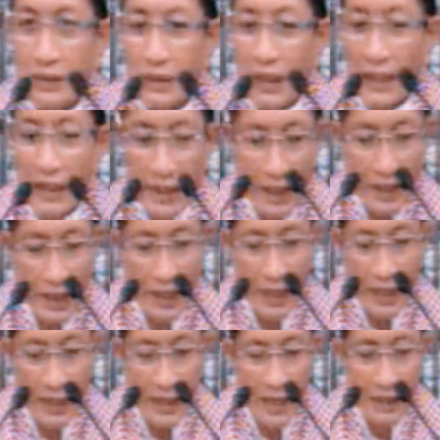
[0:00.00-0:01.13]
Nah, ini
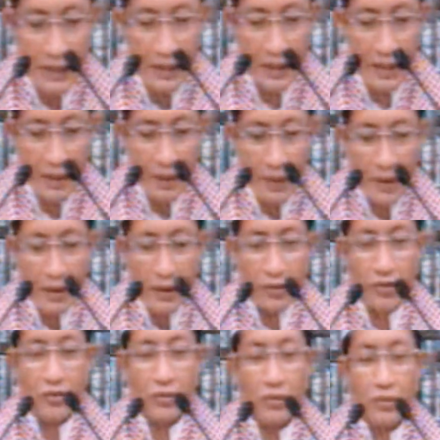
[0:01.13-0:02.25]
ayatnya
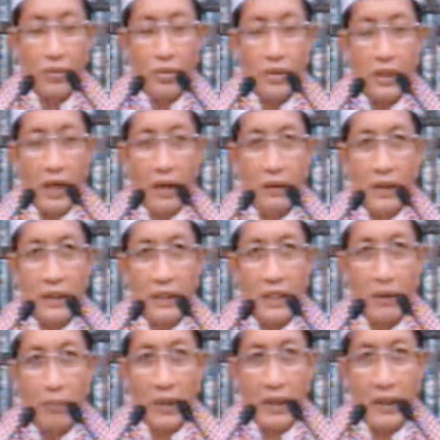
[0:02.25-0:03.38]
sesungguhnya Allah
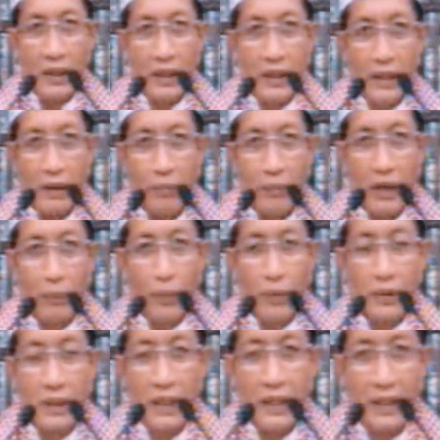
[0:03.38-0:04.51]
tidak berkehendak
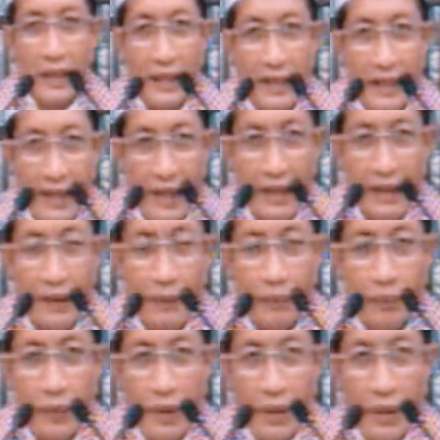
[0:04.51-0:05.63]
merepotkan kalian,
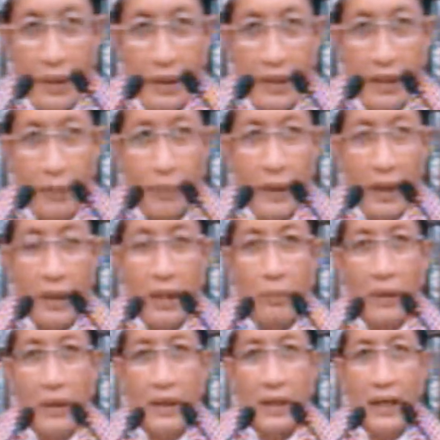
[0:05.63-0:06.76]
tetapi Allah
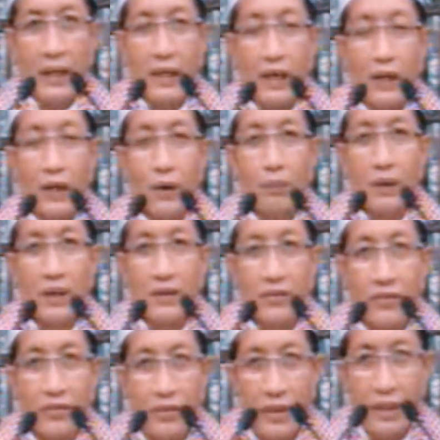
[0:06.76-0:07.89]
menghendaki engkau
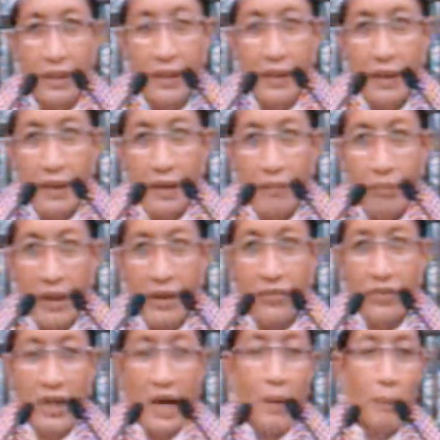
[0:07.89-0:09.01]
bersih.
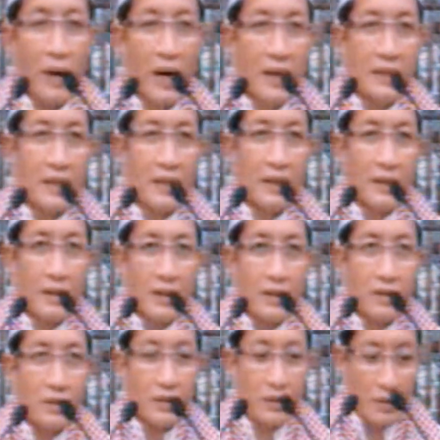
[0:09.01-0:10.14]
Bersih apanya?
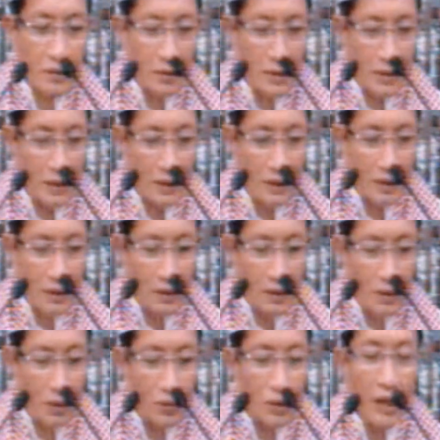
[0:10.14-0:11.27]
Ya,
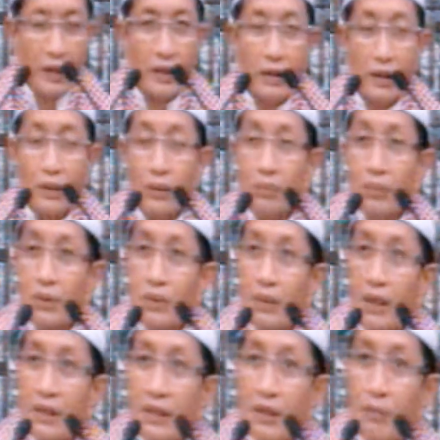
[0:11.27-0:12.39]
yutahhirakum itu
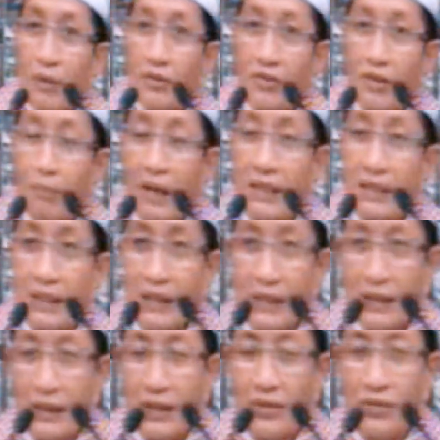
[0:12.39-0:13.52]
artinya bersih
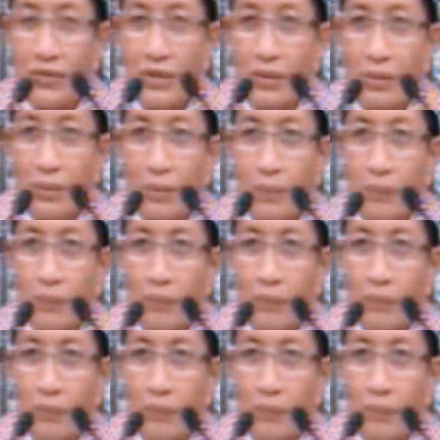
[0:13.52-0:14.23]
batinnya di situ.